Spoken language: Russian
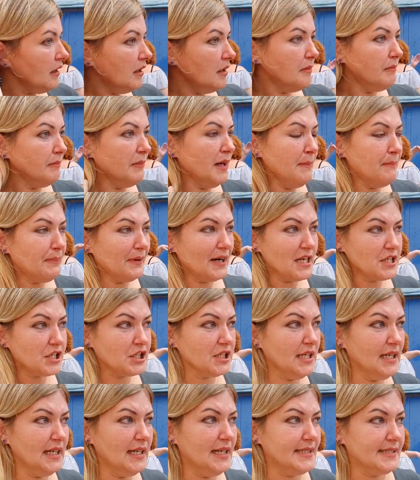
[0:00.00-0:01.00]
Мы
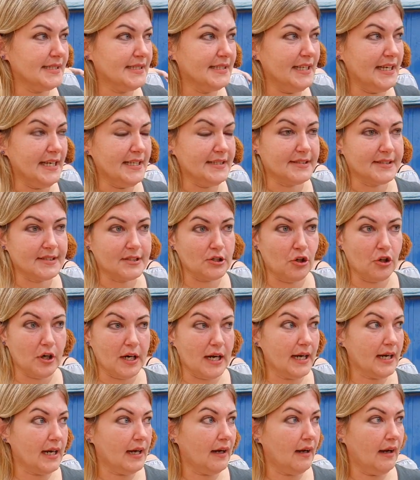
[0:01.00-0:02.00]
прожили здесь
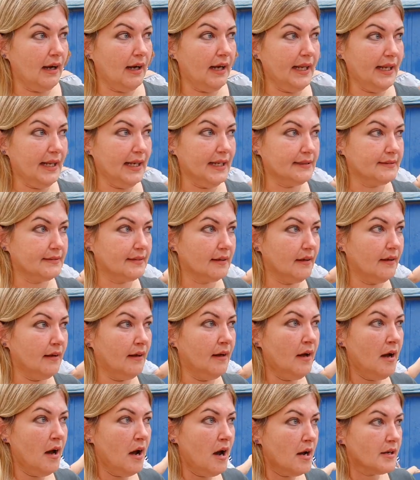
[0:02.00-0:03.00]
40 лет.
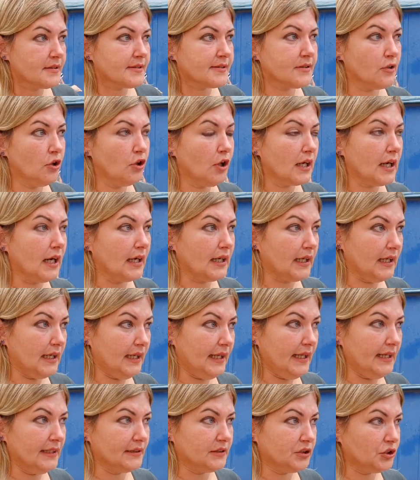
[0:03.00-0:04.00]
40
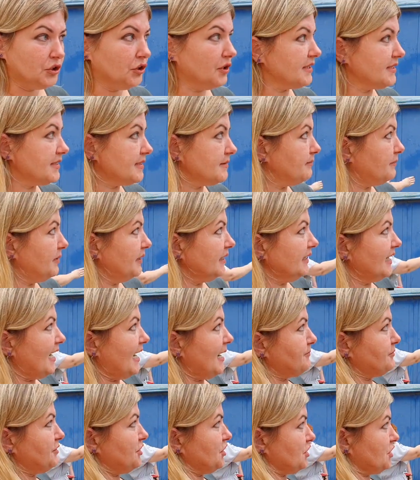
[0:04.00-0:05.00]
лет. То есть было
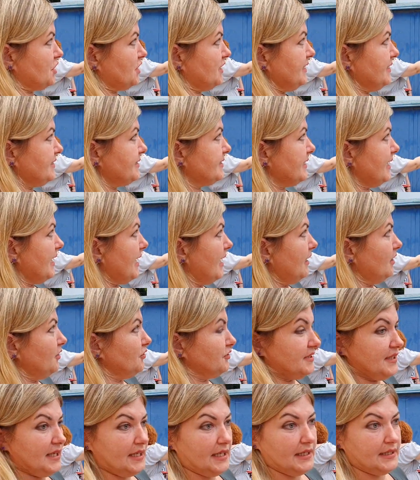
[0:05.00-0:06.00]
общежитие,
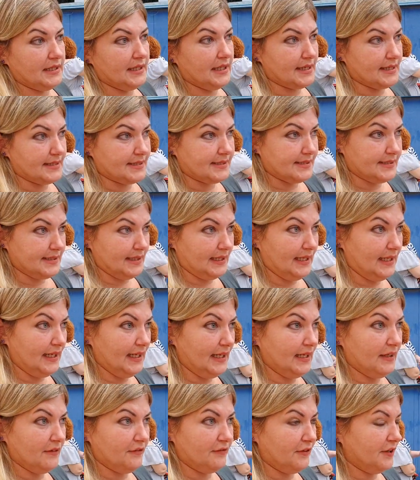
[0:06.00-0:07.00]
людей не
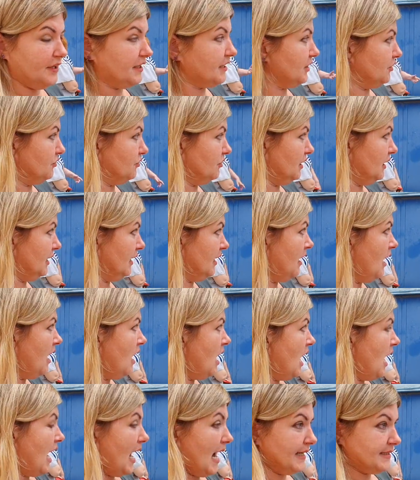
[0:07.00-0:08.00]
расселили, выкинули.
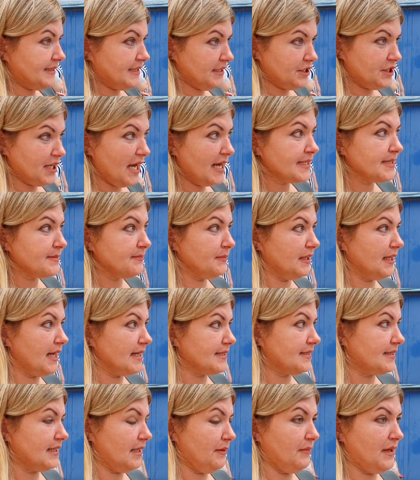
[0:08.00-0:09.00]
А сейчас меня
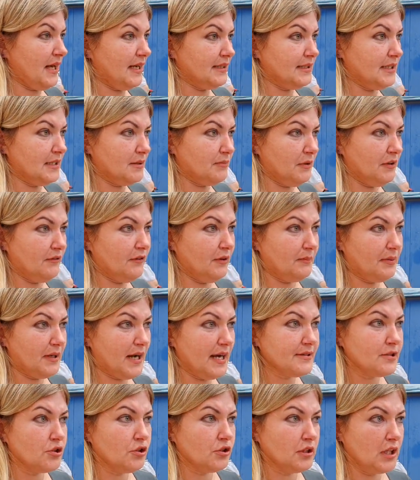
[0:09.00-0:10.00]
с тремя детьми
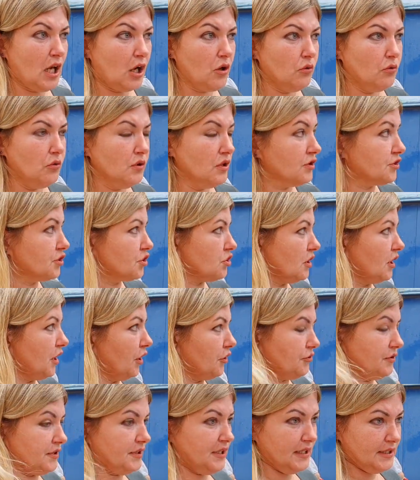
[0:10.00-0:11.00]
выбрасывают на улицу.
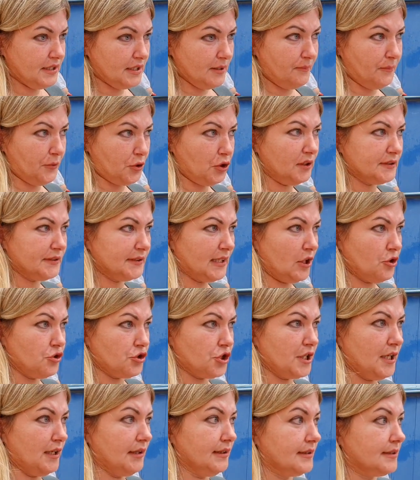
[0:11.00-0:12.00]
Говорю, дети просто
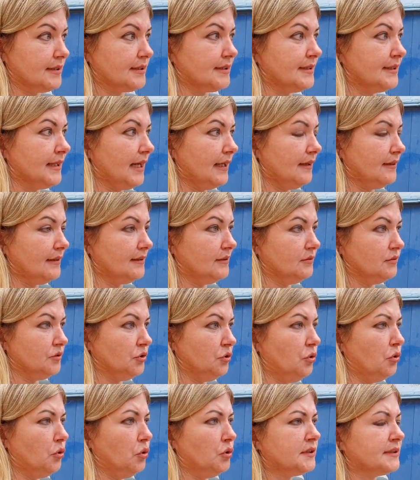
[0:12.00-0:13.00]
уже за,
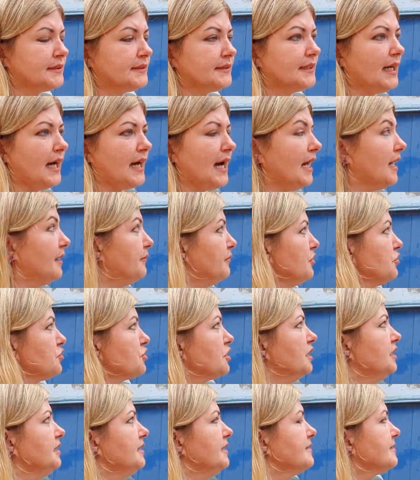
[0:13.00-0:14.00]
ну, устали, мы
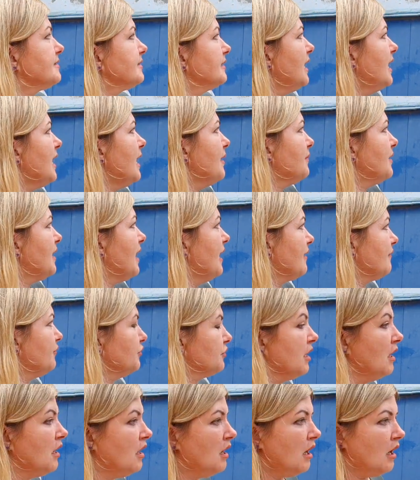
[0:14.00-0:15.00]
уже не знаем, как
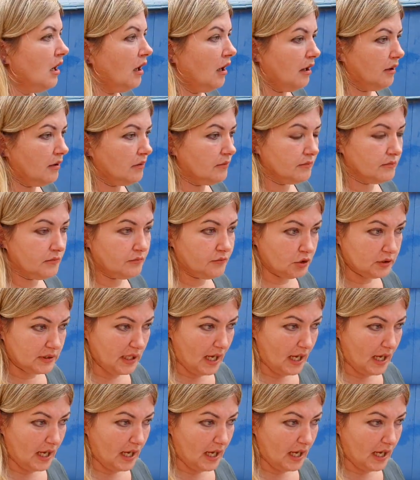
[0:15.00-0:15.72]
вот вот